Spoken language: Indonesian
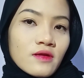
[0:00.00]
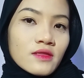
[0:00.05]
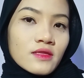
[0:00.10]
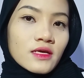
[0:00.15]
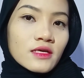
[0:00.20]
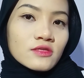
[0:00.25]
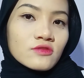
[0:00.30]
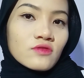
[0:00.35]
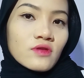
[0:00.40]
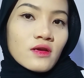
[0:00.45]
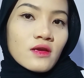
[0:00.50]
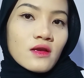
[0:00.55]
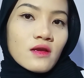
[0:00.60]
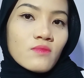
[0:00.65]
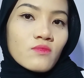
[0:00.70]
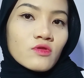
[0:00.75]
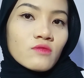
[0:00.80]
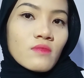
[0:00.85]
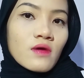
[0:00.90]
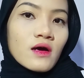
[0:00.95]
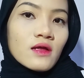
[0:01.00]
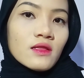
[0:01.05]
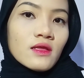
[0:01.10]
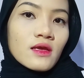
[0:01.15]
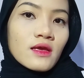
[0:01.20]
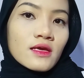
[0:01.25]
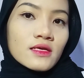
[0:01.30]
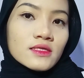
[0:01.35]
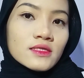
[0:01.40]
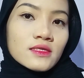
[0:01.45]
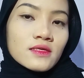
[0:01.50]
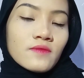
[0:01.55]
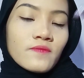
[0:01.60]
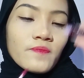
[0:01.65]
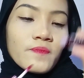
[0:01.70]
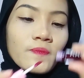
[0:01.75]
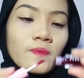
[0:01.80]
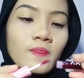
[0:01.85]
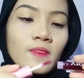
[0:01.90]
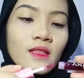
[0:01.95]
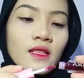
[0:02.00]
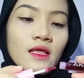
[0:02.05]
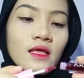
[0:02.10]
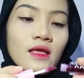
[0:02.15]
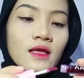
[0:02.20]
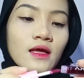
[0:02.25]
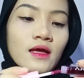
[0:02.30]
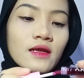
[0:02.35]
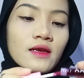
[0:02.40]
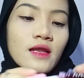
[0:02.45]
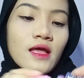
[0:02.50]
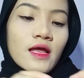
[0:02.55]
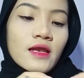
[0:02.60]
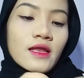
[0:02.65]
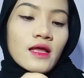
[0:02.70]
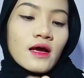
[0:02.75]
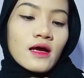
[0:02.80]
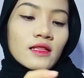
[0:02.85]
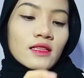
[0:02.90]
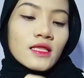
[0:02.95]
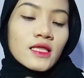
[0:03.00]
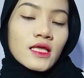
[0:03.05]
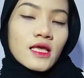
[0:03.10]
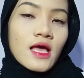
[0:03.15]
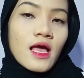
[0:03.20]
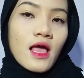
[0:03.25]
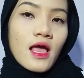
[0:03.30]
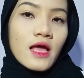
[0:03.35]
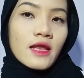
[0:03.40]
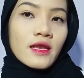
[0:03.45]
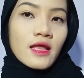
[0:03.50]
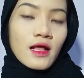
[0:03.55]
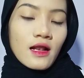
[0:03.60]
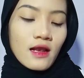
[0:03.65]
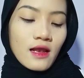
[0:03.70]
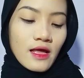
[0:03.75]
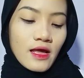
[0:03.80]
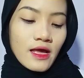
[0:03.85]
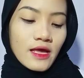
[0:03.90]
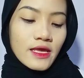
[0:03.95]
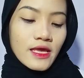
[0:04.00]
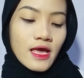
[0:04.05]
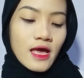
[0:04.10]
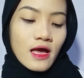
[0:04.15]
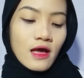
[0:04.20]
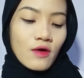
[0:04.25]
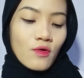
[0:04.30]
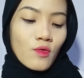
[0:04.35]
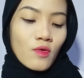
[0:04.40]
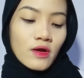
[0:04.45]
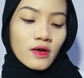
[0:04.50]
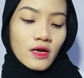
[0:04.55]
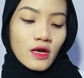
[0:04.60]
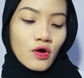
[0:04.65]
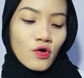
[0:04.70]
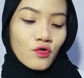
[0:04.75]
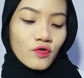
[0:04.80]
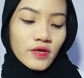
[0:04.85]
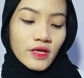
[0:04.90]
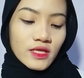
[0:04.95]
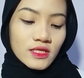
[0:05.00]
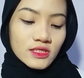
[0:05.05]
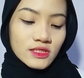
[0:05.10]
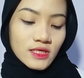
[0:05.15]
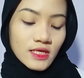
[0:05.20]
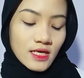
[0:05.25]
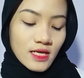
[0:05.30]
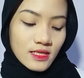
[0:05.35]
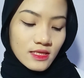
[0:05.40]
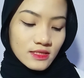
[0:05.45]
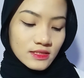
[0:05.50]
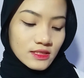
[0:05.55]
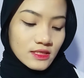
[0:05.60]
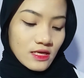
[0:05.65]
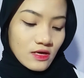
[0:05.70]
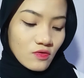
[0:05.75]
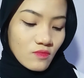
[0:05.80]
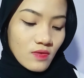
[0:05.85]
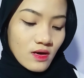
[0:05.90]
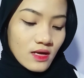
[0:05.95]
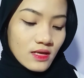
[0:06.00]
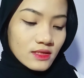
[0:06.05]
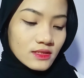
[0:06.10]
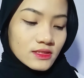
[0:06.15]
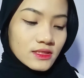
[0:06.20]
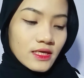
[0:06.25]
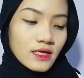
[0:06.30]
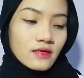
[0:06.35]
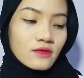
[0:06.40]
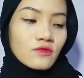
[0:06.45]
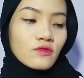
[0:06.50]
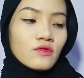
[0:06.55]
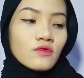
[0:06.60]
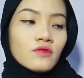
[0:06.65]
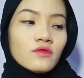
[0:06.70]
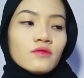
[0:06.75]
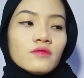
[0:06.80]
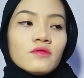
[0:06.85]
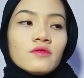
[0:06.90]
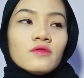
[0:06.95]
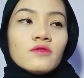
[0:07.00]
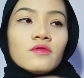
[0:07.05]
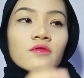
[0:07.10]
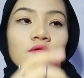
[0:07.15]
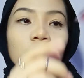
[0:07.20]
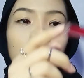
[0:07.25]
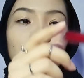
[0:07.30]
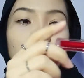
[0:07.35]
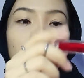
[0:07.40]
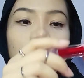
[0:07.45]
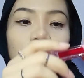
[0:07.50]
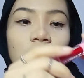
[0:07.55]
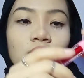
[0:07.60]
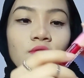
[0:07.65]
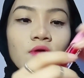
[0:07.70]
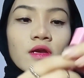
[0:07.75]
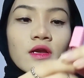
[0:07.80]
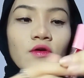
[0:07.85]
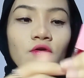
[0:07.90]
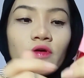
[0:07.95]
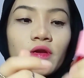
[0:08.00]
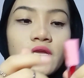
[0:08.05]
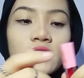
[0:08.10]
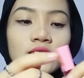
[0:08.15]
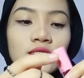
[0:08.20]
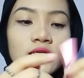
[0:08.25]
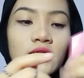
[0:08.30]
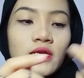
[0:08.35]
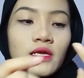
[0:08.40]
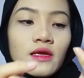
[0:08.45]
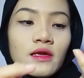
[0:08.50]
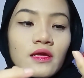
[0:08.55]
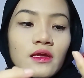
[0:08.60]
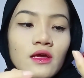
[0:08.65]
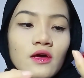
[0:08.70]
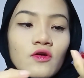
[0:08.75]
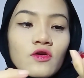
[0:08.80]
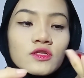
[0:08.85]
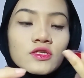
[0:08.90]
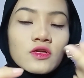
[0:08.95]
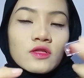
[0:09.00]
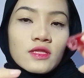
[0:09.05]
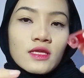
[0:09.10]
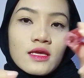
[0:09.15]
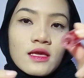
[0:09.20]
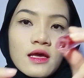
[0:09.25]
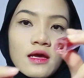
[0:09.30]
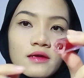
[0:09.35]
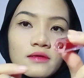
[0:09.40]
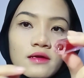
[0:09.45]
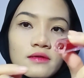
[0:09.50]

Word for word: teksturnya dia lembut banget ya guys dan yang ketiga adalah yang warna orange nya nanti sini aku bakalan cek dulu ini warna orange nya nih yang 03